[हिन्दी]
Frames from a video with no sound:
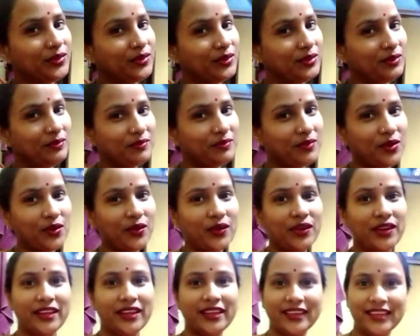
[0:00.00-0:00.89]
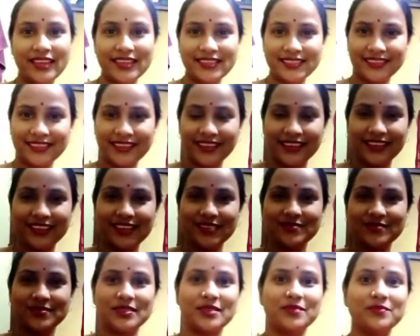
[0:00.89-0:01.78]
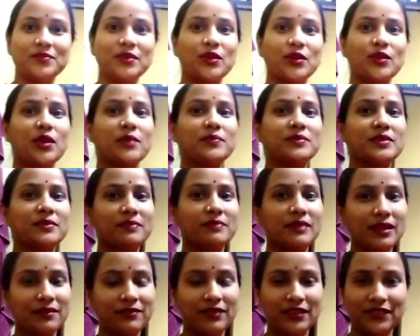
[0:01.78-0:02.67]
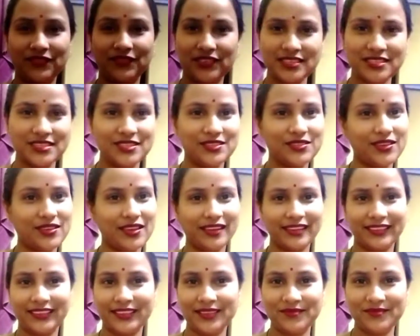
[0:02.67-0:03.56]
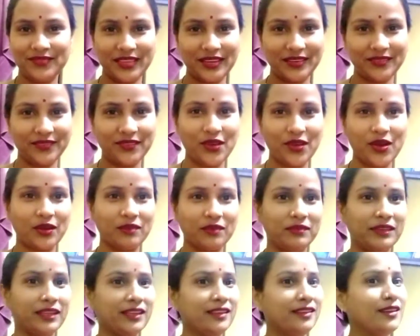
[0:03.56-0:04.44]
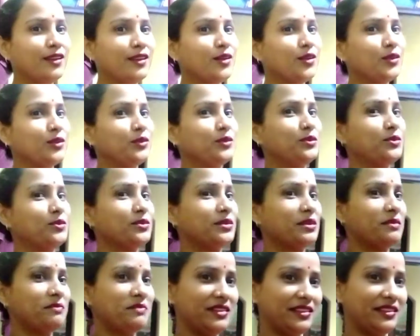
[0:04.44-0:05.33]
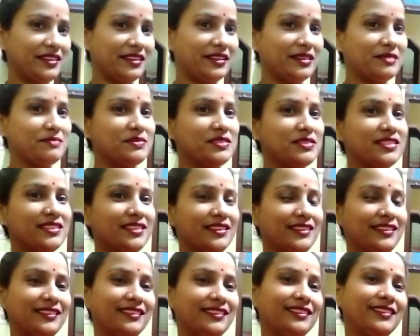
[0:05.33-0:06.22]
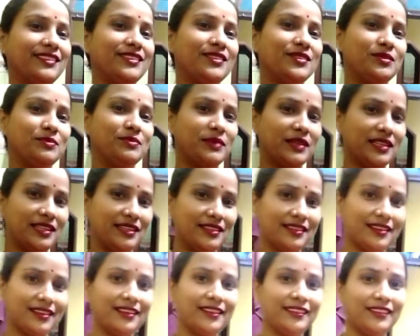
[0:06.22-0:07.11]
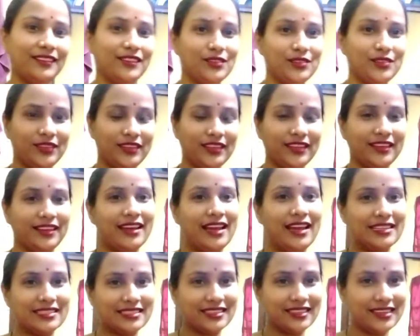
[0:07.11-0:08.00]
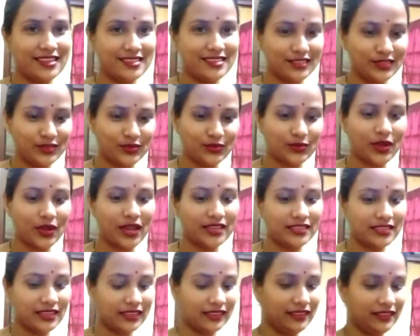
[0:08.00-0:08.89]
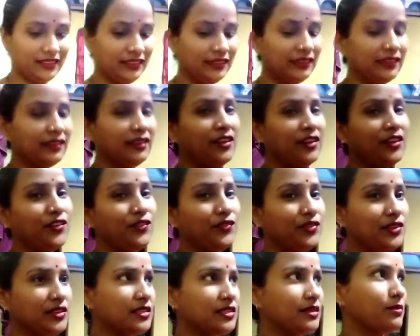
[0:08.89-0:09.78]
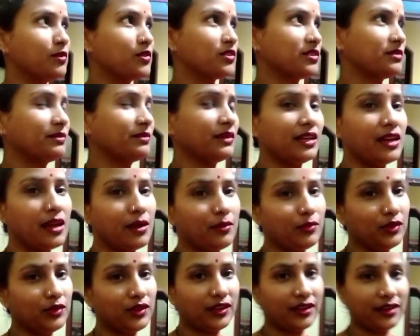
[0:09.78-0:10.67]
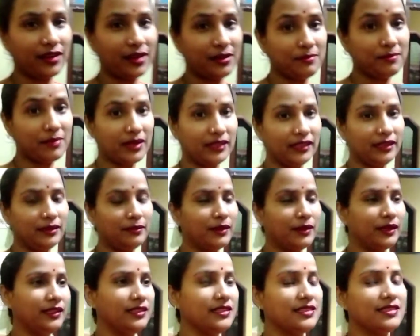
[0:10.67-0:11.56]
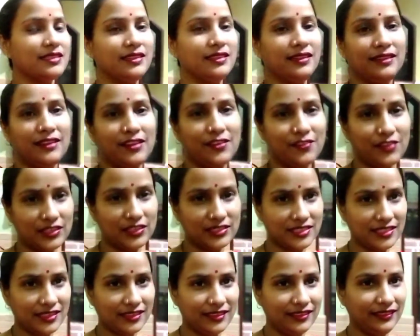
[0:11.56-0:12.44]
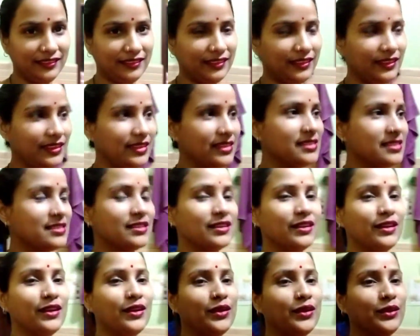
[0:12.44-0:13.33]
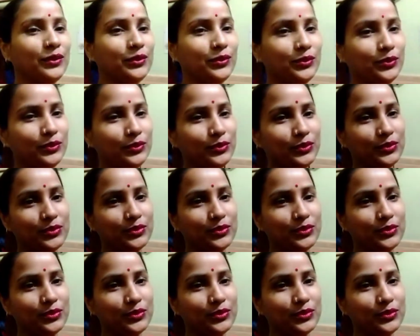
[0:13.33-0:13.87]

गुड मॉर्निंग कैसे हैं आप सब और आप सबको एक बार फिर से स्वागत है मेरे ब्लॉग में तो कपड़े टंगे पीछे दुपट्टा तौलिया आजकल ऐसे ही सुखाए जाते हैं फिर से मौसम ख़राब हो रखा है बादल बादल से हवा चल रही है तेज़ तो